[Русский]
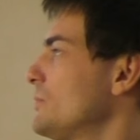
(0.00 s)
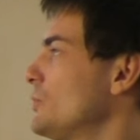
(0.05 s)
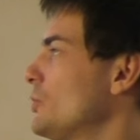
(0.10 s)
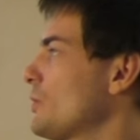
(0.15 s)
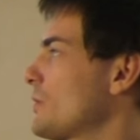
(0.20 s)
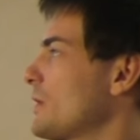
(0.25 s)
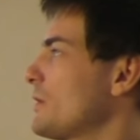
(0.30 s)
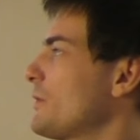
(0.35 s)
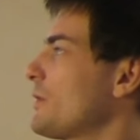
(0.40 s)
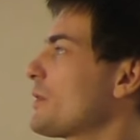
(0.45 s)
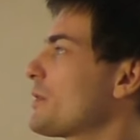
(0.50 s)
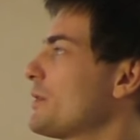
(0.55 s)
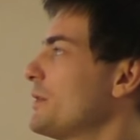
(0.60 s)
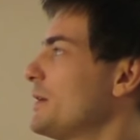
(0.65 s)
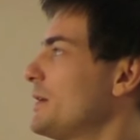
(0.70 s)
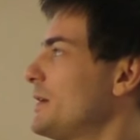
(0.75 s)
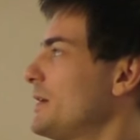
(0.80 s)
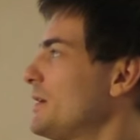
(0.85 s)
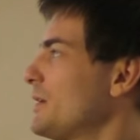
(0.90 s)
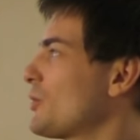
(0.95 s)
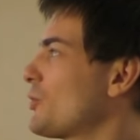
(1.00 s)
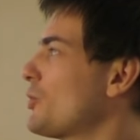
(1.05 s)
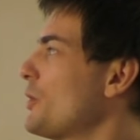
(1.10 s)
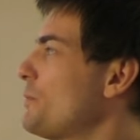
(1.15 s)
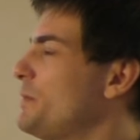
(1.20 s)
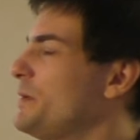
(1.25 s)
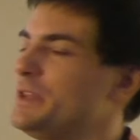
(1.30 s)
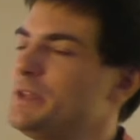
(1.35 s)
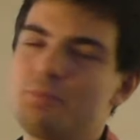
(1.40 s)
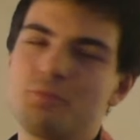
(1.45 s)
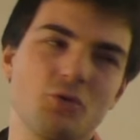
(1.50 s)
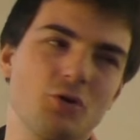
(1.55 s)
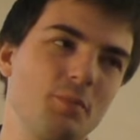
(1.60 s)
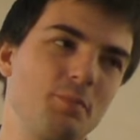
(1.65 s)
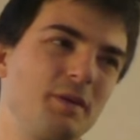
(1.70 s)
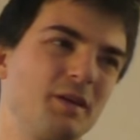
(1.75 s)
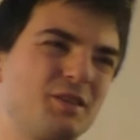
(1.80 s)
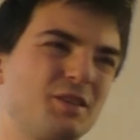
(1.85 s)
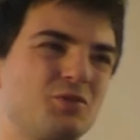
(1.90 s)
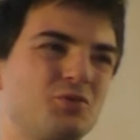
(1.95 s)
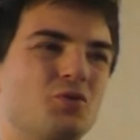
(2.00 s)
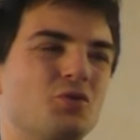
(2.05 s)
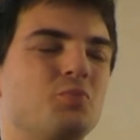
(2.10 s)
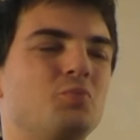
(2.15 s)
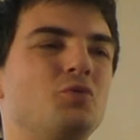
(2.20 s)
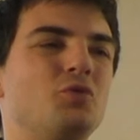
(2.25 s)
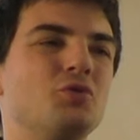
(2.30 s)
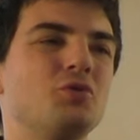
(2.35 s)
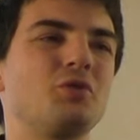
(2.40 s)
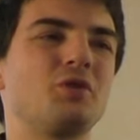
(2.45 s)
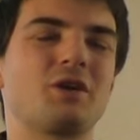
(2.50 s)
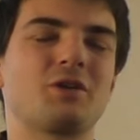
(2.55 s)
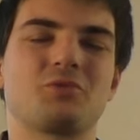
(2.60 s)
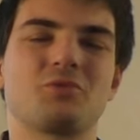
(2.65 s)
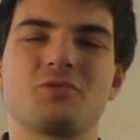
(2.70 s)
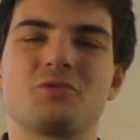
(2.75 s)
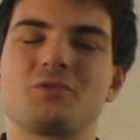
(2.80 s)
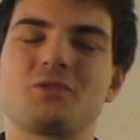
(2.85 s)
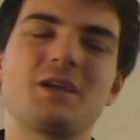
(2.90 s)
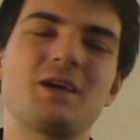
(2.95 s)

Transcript: Ну и, соответственно, копи дипкопи это тот модуль, который,